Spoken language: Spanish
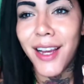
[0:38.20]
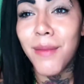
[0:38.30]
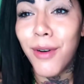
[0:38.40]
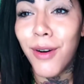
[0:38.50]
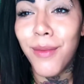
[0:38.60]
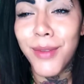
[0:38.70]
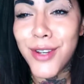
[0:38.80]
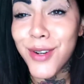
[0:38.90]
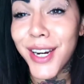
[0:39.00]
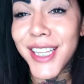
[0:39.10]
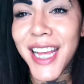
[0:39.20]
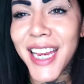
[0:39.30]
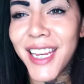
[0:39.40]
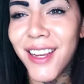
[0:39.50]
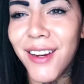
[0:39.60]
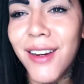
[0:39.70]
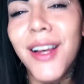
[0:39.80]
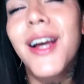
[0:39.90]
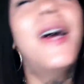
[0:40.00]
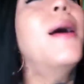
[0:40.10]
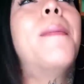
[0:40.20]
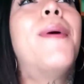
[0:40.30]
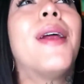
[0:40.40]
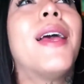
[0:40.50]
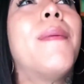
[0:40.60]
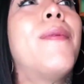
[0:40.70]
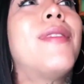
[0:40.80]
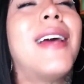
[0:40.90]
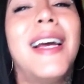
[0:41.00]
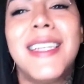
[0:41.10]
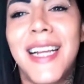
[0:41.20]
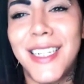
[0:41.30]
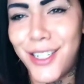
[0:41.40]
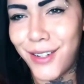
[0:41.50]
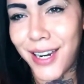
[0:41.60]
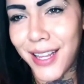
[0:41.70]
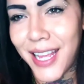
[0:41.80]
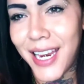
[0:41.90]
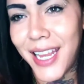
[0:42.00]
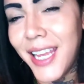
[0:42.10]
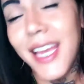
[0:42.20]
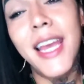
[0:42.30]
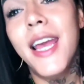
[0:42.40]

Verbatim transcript: como mi sugar daddy, ¿no? Porque pues hashtag sugar daddy.